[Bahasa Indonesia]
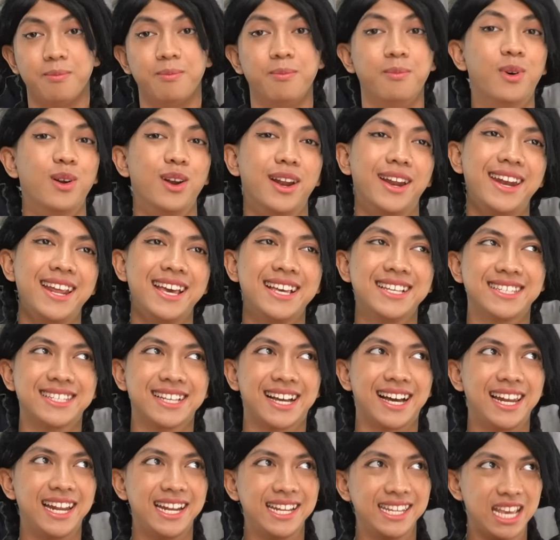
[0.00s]
Boleh deh
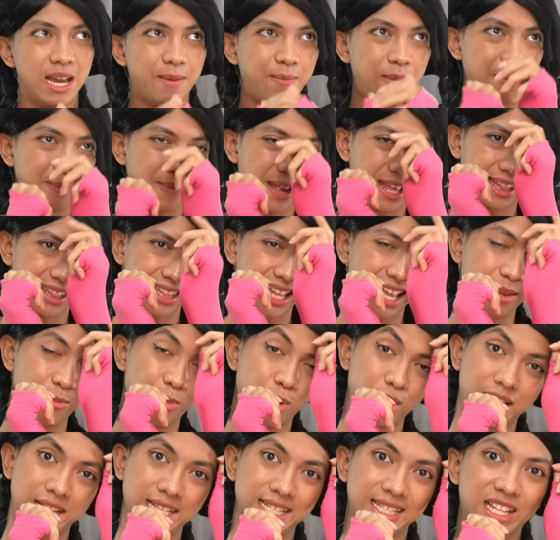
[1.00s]
sekalian nyiapin mental
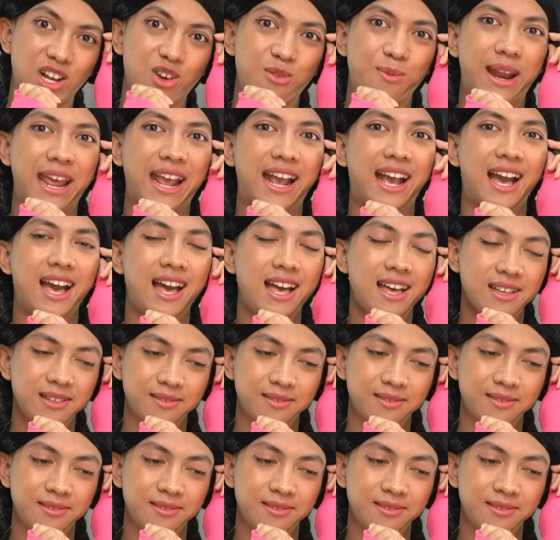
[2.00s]
buat ngasih tahu mereka.